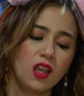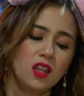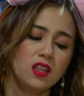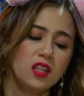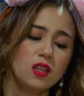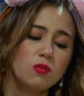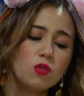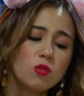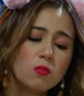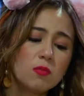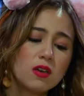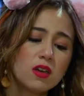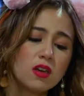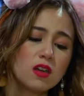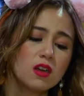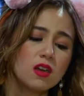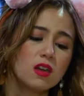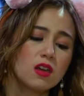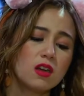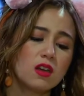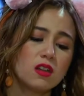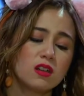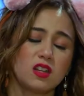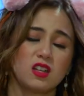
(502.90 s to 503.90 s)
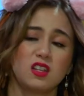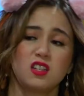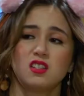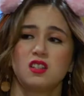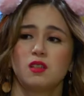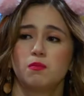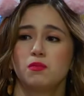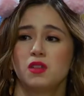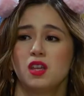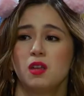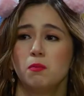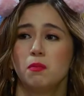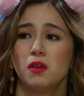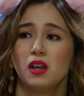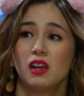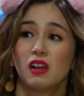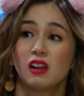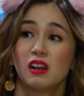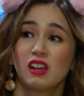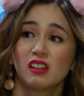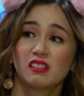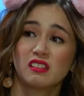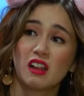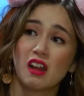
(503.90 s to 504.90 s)
Hindi mo ba naisip na
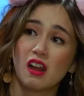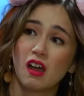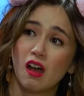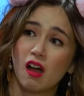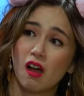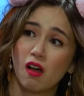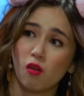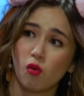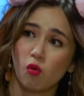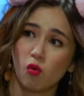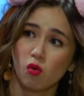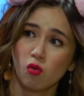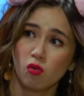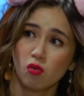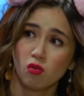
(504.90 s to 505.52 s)
ipalaglag na lang ako?